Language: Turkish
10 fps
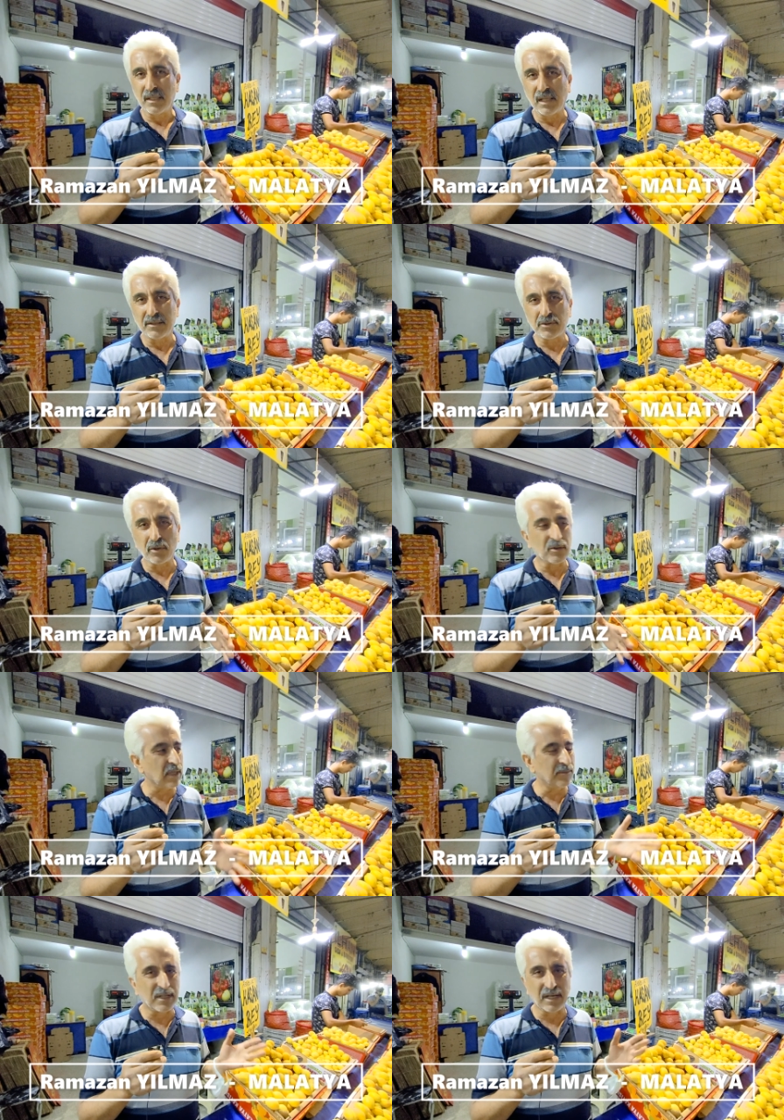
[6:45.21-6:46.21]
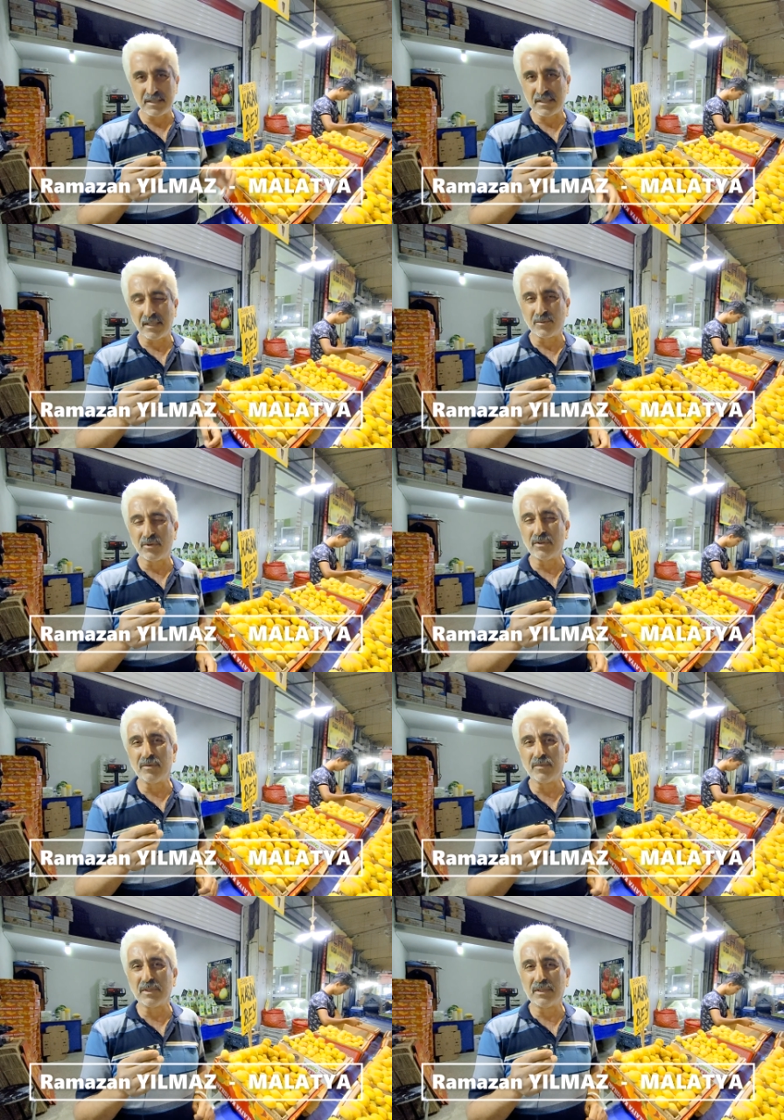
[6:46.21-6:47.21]
Yani çok özel bir gaysi. Yani bunun
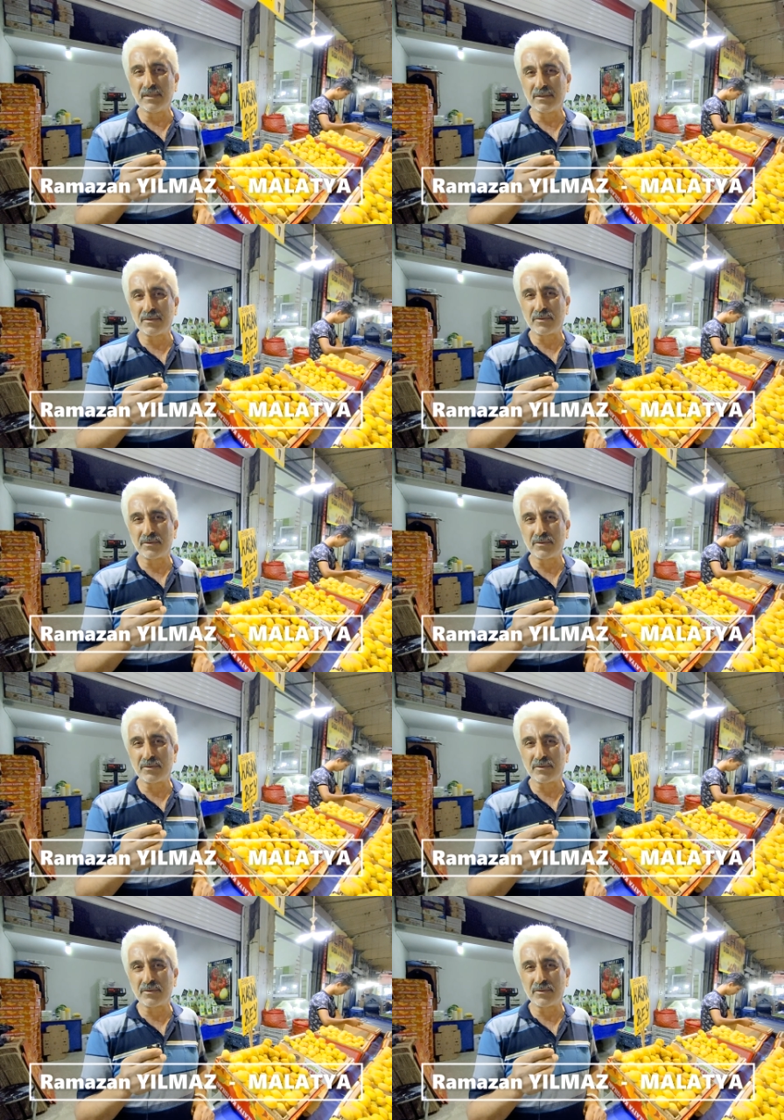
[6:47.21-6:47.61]
e,